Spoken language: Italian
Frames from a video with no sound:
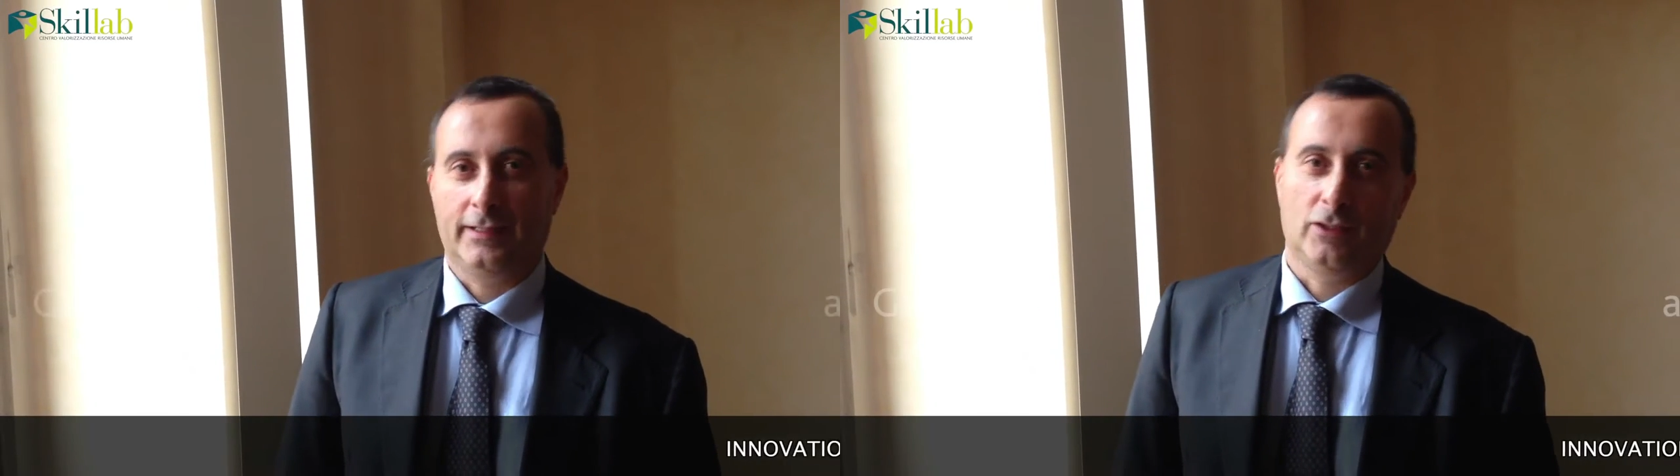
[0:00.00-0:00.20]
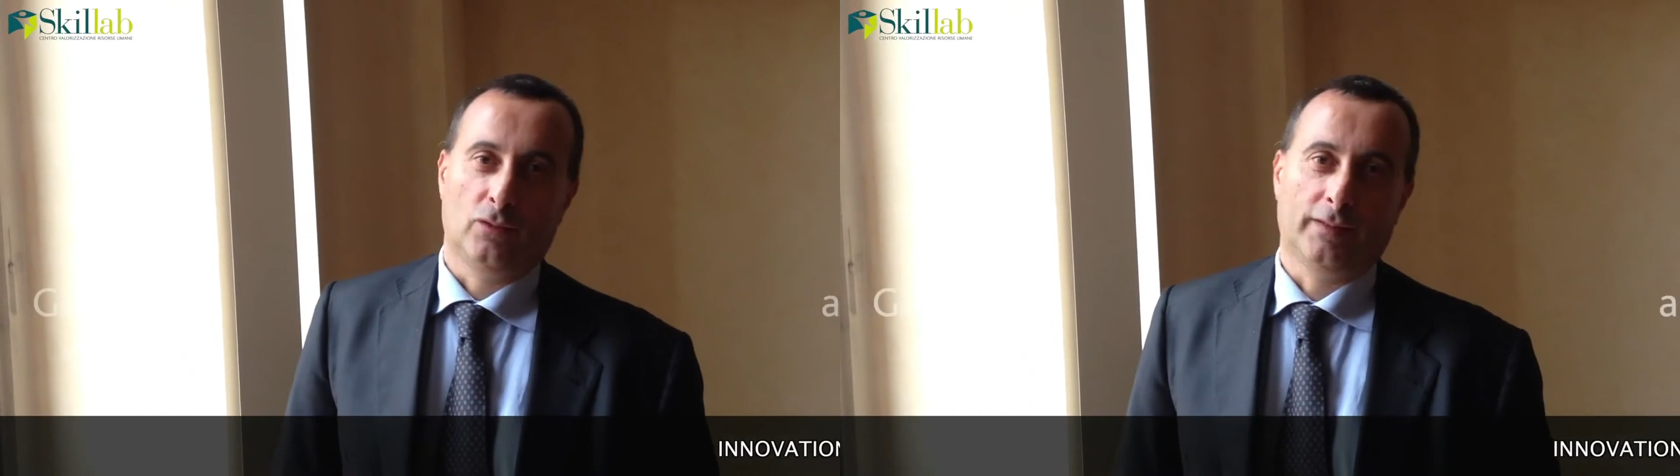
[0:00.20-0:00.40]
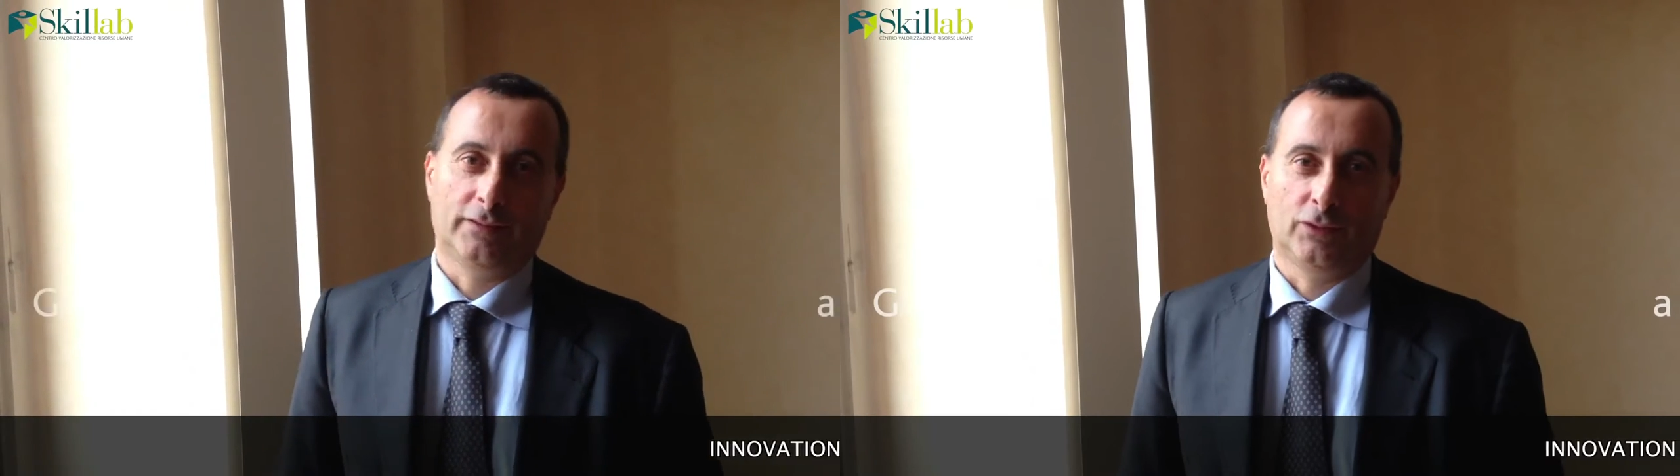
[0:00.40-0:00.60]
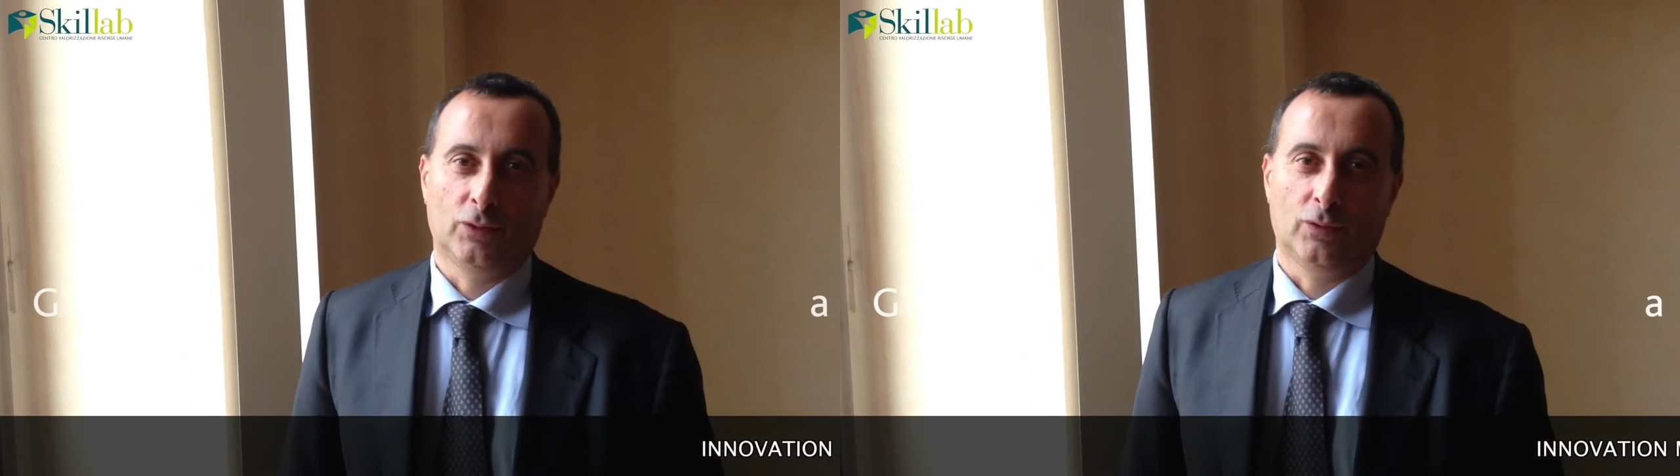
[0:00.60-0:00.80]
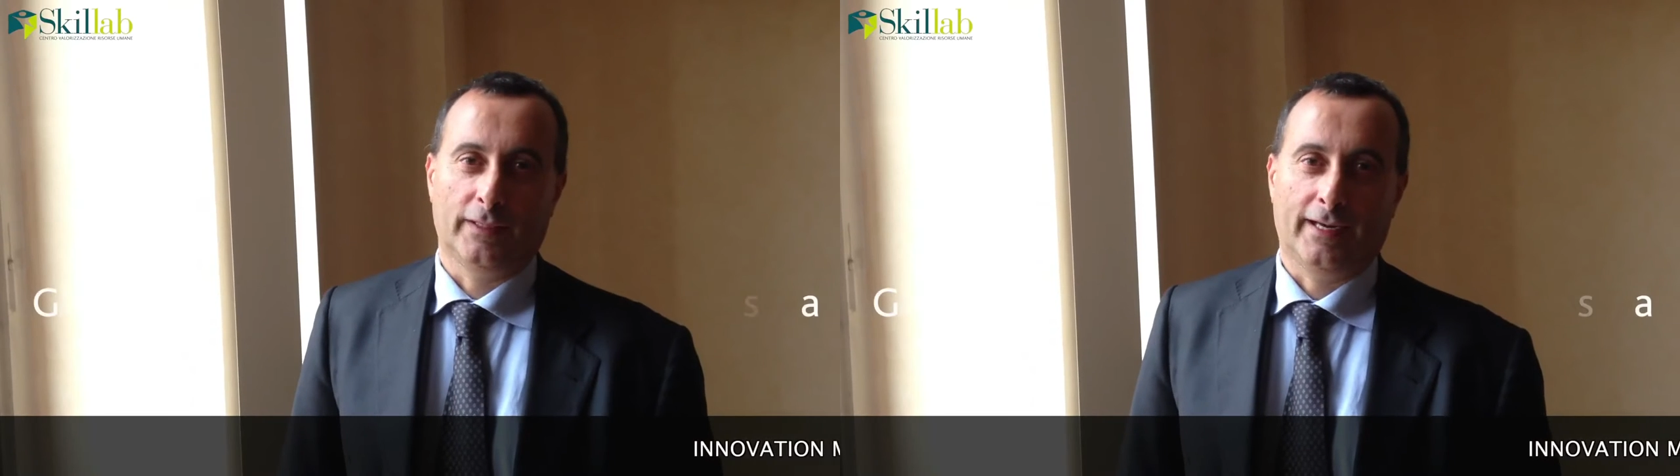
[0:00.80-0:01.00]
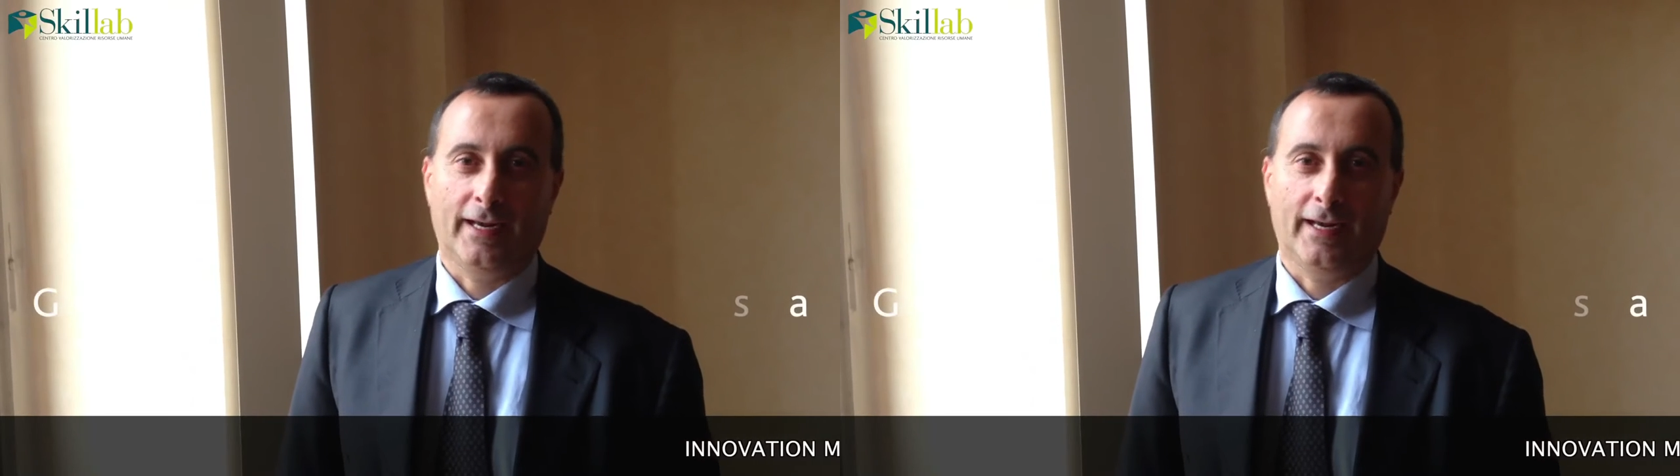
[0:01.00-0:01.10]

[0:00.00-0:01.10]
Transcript: l'innovazione